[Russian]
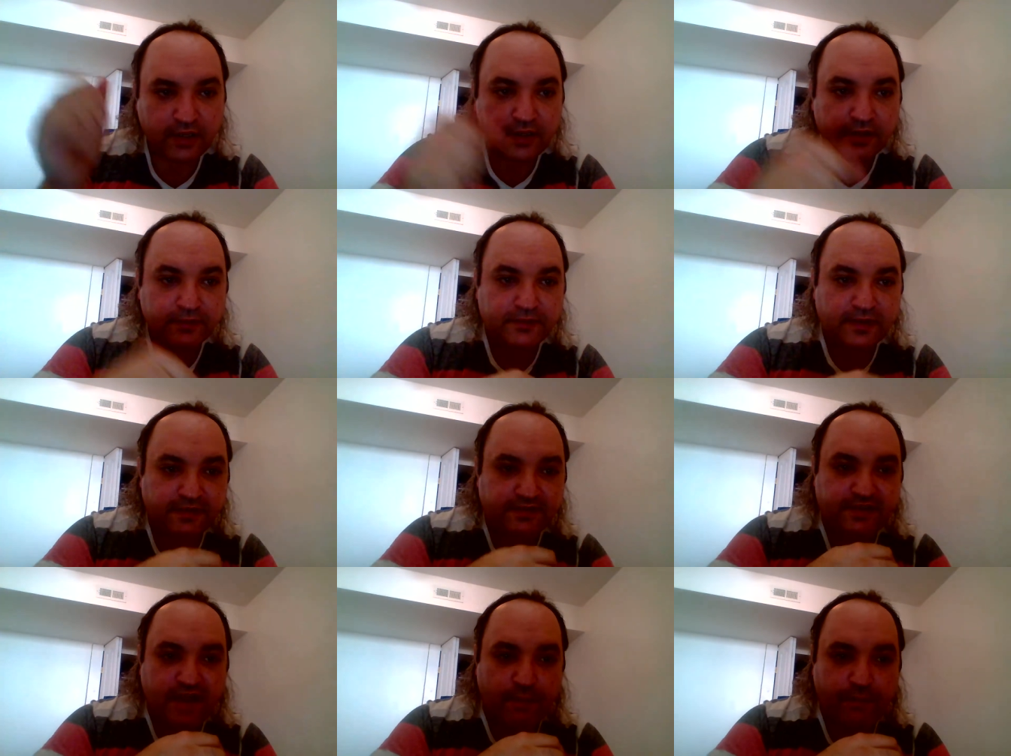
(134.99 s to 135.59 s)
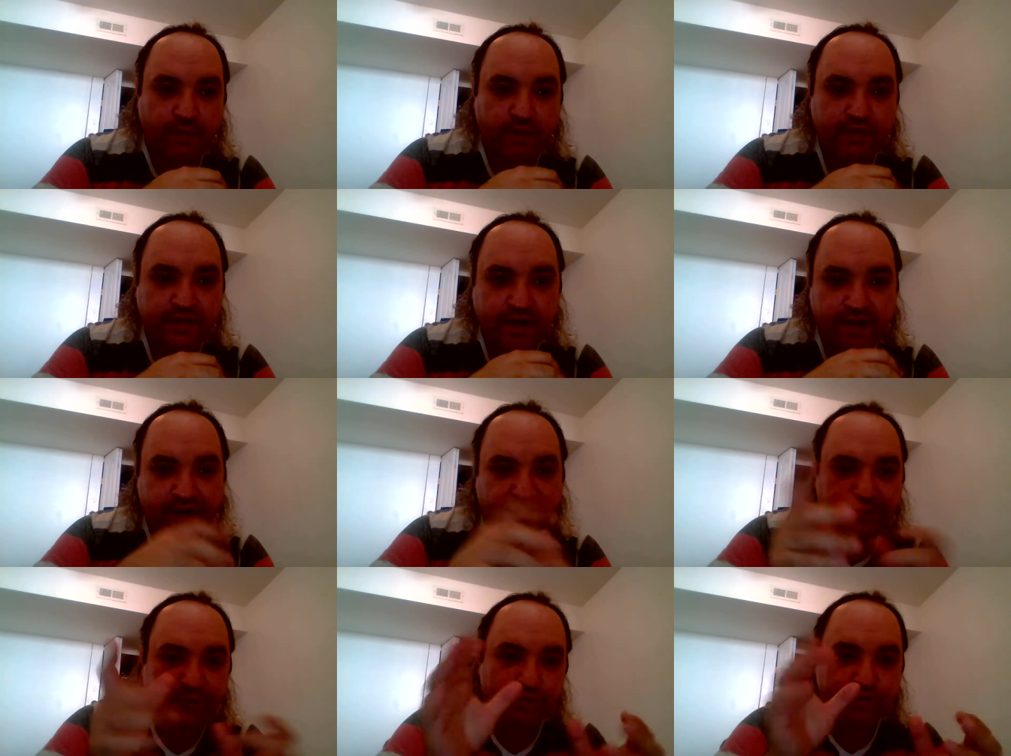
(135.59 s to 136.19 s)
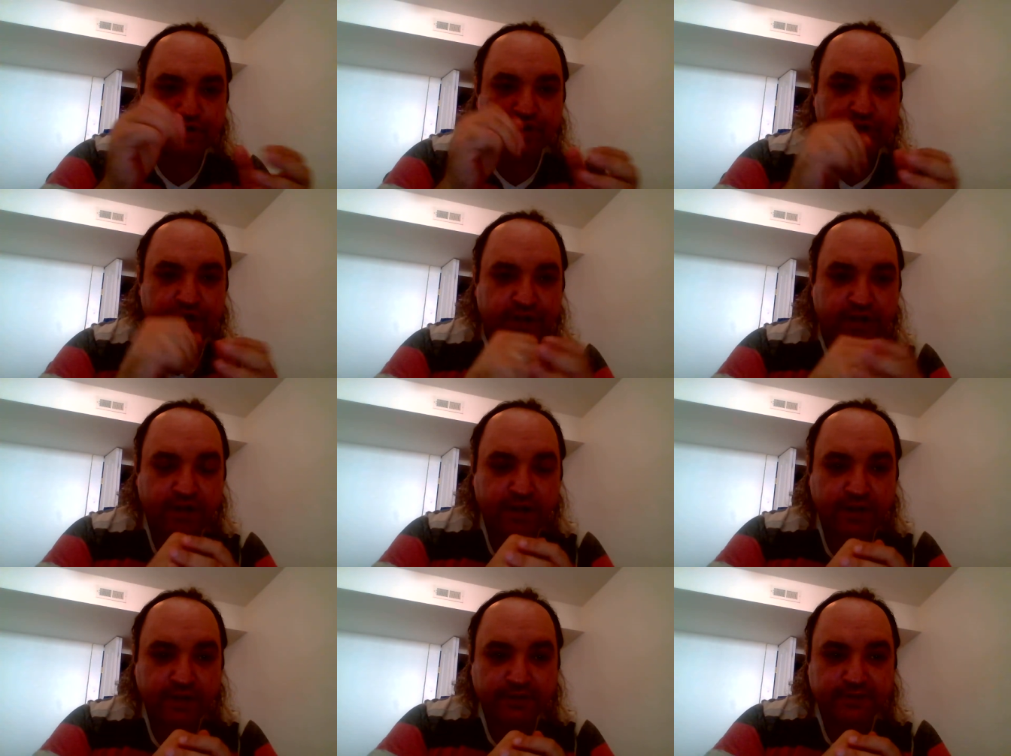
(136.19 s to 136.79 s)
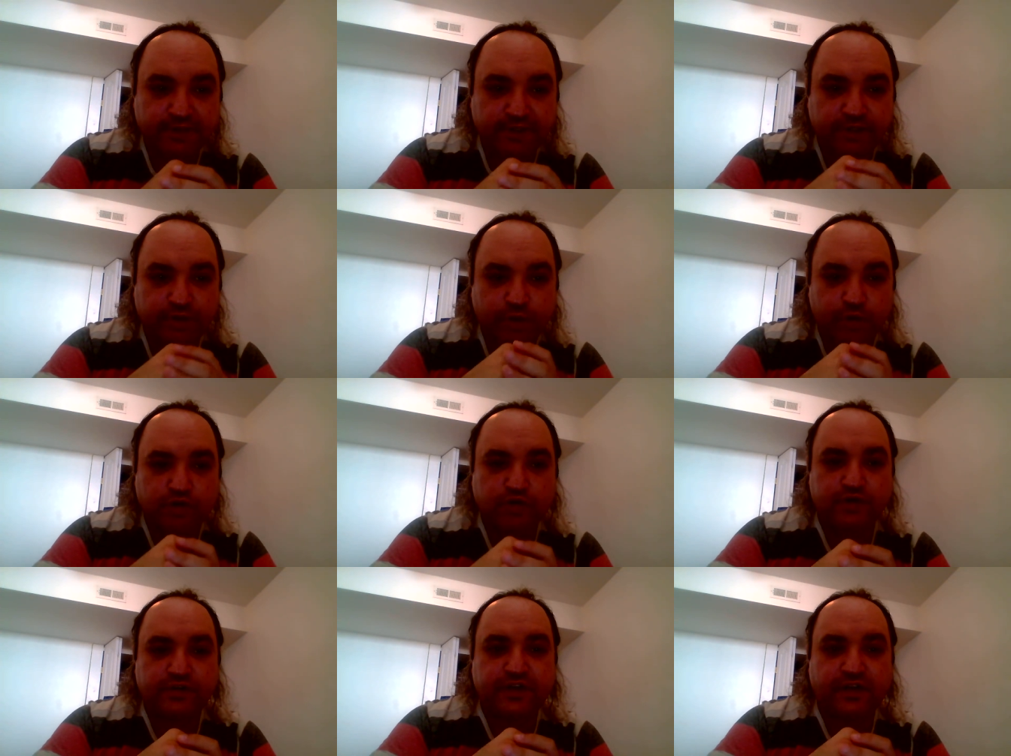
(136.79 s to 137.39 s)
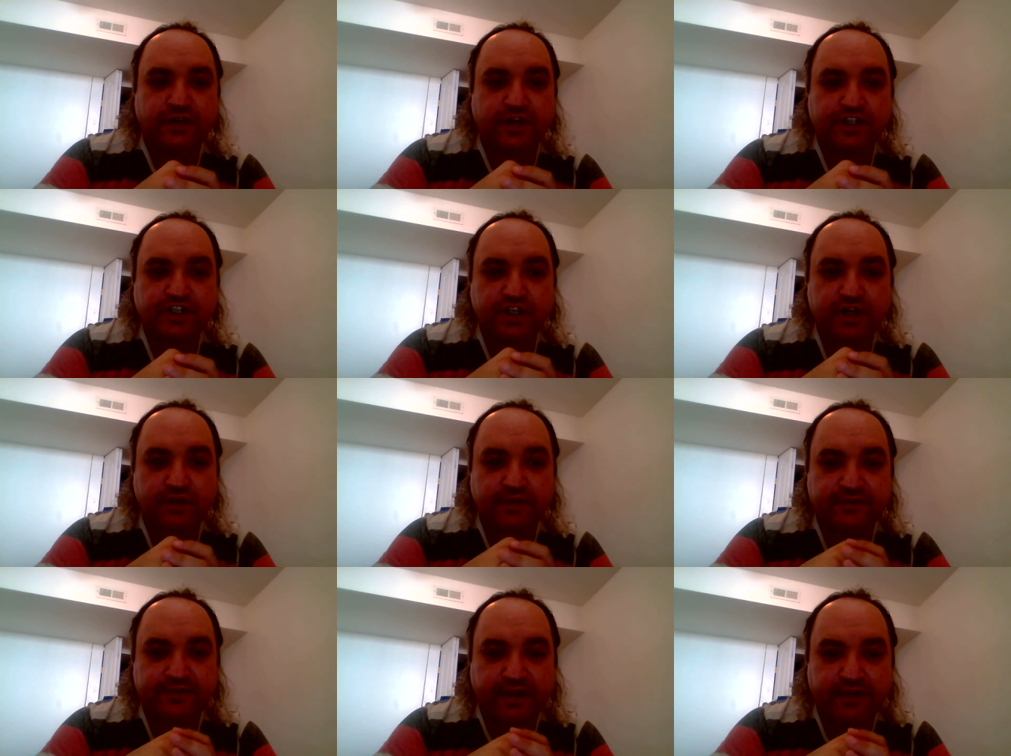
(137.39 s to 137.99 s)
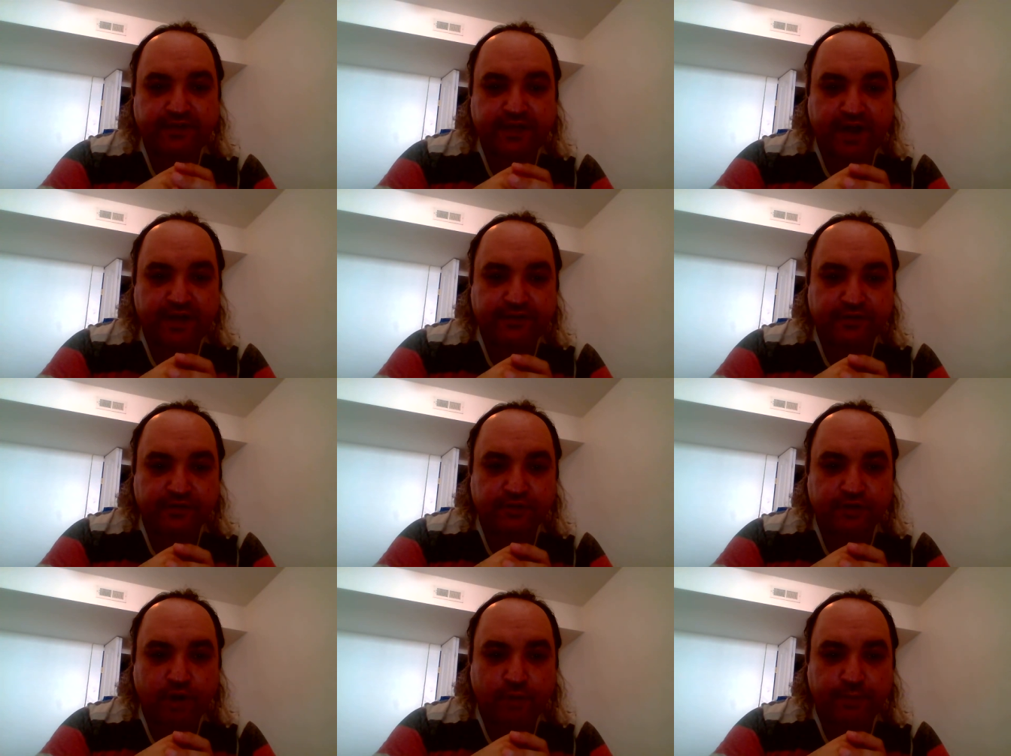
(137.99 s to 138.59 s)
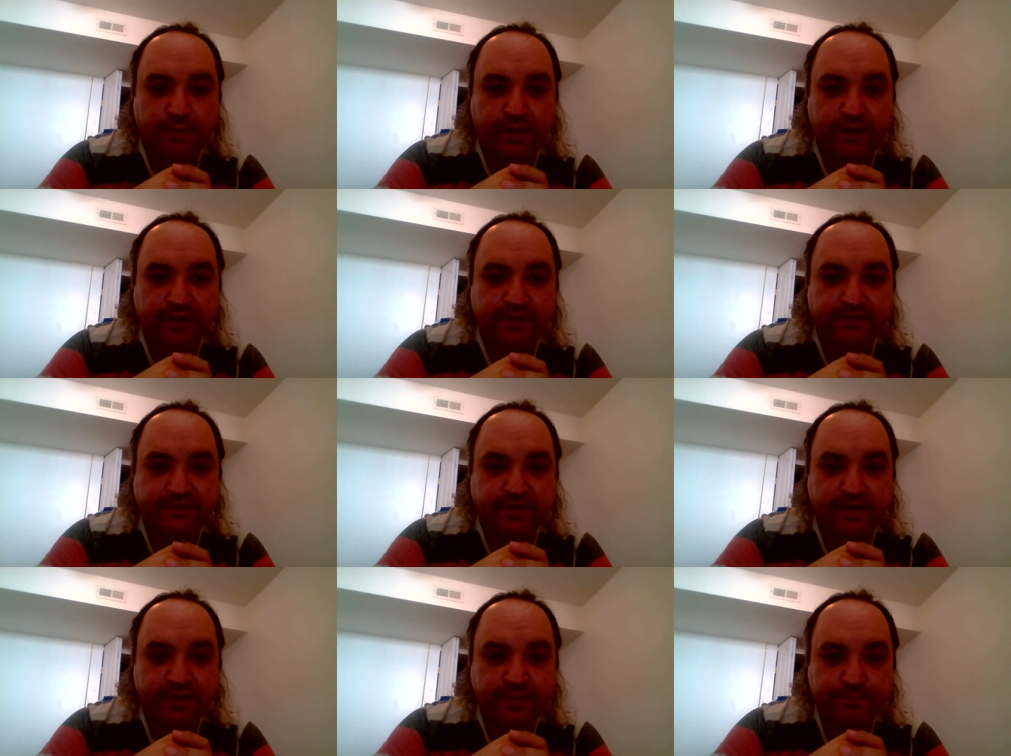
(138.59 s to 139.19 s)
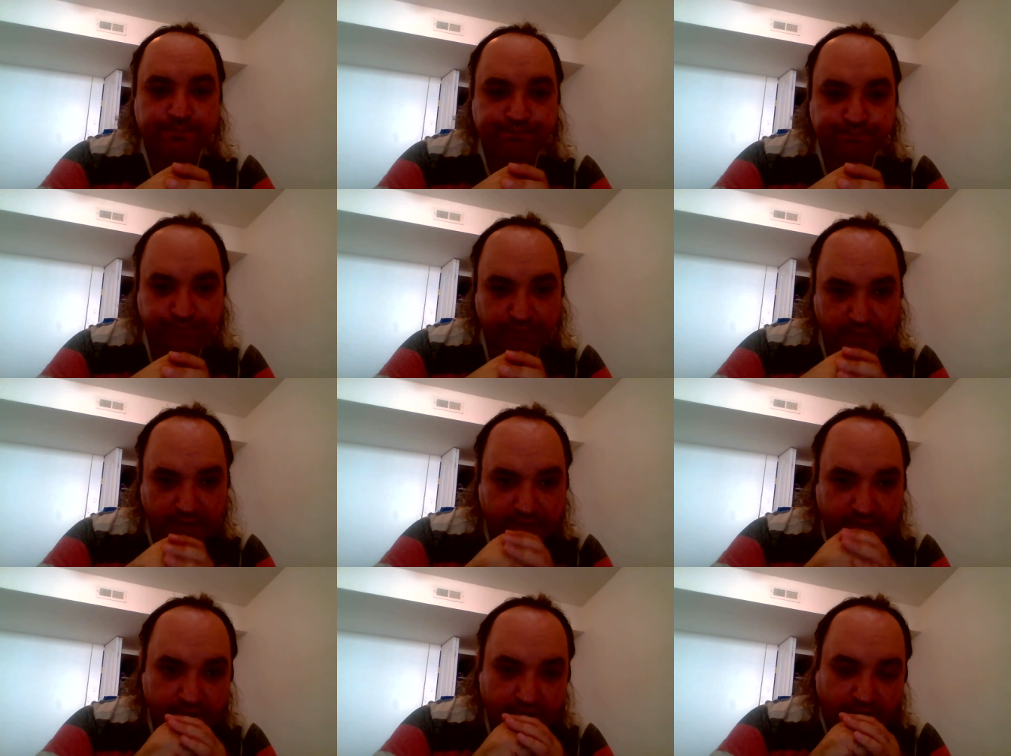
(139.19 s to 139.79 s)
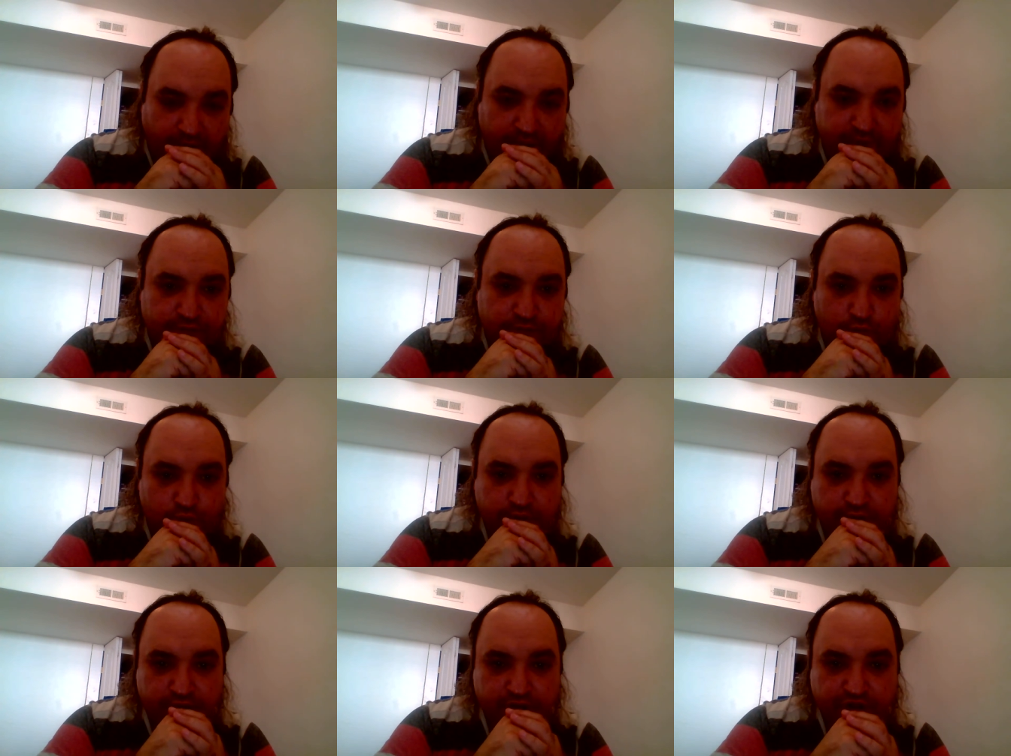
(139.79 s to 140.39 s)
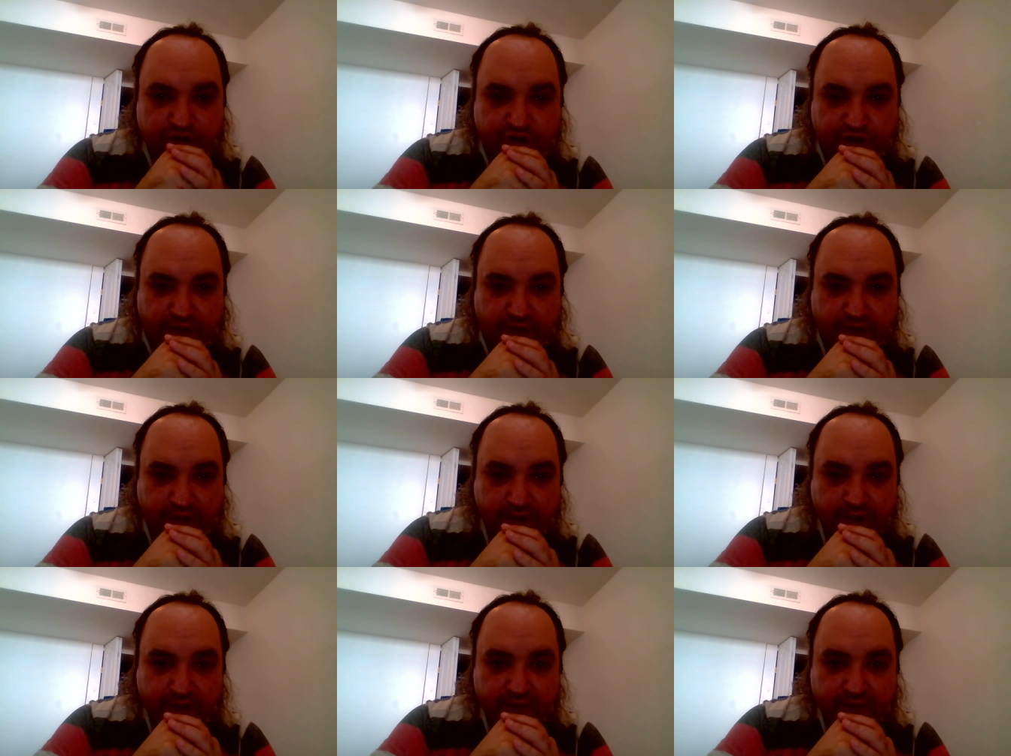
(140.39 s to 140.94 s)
Ты цапал хохотушек, ты душу заложил, садясь утопленницей от Куинджи.